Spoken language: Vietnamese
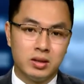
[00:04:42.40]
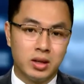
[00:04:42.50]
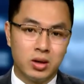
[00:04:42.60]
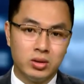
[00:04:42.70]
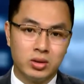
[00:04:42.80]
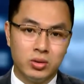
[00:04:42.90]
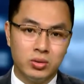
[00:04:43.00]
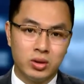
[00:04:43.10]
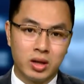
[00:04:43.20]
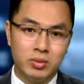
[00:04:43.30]
Để có được đội
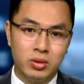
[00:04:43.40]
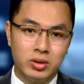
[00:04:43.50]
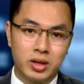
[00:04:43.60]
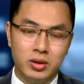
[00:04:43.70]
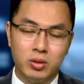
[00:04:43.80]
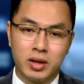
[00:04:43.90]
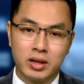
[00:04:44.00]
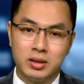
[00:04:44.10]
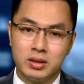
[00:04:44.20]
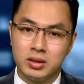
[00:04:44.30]
ngũ cán bộ như ngày hôm
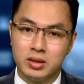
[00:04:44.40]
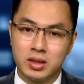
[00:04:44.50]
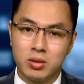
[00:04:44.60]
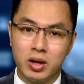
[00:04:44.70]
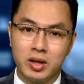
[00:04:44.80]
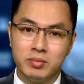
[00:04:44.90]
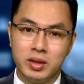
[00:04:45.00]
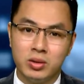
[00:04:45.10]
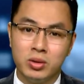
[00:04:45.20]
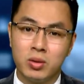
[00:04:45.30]
nay, thời gian qua Ninh
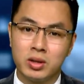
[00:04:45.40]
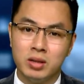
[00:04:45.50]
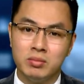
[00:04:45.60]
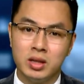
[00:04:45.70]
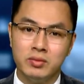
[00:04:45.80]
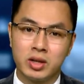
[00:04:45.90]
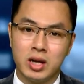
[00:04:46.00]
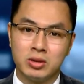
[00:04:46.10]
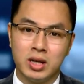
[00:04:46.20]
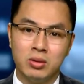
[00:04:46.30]
Bình luôn quan tâm tới việc
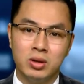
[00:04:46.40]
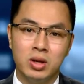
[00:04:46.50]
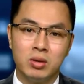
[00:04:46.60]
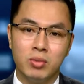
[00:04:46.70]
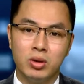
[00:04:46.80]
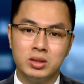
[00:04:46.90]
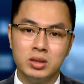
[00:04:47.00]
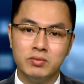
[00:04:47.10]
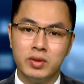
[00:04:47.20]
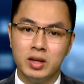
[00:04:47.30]
đào tạo, bồi
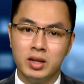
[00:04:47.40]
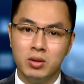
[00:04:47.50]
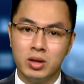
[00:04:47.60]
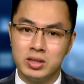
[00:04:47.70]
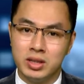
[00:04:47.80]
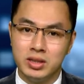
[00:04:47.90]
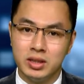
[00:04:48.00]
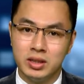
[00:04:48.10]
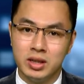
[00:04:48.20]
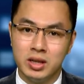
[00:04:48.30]
dưỡng về lý luận chính
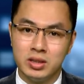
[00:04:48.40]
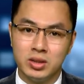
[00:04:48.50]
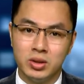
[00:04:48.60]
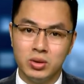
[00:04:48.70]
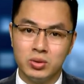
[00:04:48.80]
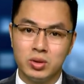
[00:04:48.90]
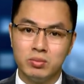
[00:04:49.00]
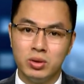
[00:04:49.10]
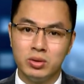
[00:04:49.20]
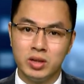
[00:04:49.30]
trị, trình độ chuyên
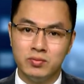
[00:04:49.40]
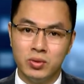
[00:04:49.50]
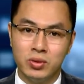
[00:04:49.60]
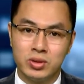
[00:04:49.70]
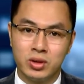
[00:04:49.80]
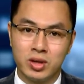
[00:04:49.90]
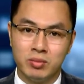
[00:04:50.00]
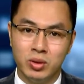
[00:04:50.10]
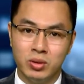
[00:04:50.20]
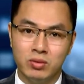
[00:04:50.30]
môn nghiệp vụ cho
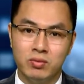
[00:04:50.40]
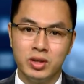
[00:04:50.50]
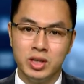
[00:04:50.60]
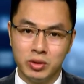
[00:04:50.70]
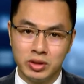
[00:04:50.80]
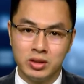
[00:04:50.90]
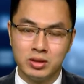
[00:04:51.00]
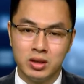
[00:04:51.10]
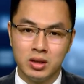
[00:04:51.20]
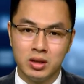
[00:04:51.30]
cán bộ với nhiều hình thức.
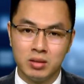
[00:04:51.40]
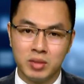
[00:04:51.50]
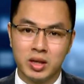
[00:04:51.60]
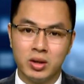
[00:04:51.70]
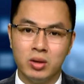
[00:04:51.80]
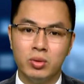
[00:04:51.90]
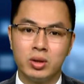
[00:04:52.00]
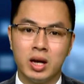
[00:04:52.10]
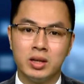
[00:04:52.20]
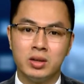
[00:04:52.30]
Bên cạnh đó
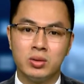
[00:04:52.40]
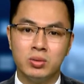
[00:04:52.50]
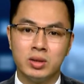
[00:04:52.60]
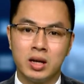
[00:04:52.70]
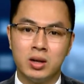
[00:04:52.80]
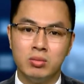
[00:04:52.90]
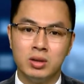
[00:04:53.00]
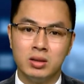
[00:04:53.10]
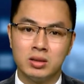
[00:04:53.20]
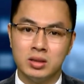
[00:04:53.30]
mỗi cá nhân cũng đã không
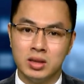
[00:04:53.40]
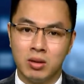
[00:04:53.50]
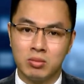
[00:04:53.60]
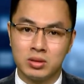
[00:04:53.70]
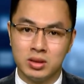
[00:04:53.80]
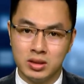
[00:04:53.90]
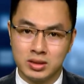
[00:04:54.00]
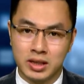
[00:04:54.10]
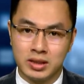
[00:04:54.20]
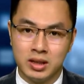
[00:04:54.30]
ngừng tự học, tự
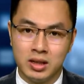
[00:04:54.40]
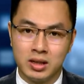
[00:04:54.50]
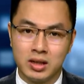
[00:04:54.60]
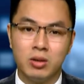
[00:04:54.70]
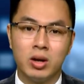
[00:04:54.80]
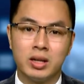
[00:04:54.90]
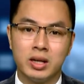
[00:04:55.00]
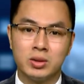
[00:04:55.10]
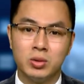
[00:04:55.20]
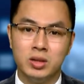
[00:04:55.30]
rèn để hoàn
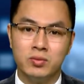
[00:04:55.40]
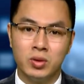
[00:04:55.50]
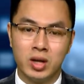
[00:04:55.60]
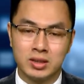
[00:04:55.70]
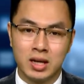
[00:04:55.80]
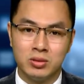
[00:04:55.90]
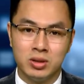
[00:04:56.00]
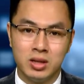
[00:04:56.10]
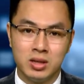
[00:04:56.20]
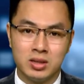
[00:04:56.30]
thành tốt nhiệm vụ được giao,
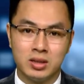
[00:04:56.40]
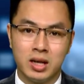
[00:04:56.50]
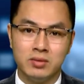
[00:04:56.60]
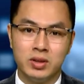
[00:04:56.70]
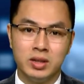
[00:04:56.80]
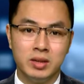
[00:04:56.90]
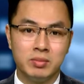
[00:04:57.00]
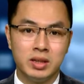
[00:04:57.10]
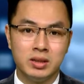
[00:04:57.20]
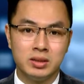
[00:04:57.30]
xứng đáng với
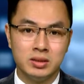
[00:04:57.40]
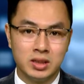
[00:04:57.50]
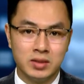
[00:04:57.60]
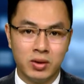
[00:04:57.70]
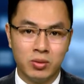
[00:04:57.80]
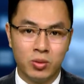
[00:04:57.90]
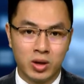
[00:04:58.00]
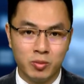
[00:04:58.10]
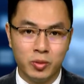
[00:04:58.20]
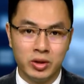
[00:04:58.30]
niềm tin sự kỳ vọng của
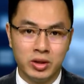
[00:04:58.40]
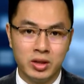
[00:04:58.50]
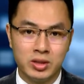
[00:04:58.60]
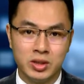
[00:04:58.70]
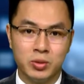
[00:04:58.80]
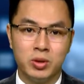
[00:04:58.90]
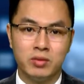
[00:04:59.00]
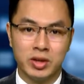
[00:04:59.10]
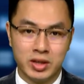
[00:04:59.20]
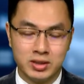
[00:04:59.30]
cấp ủy, chính
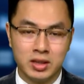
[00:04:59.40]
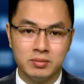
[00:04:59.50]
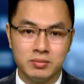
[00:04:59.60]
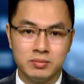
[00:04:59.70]
quyền và nhân dân.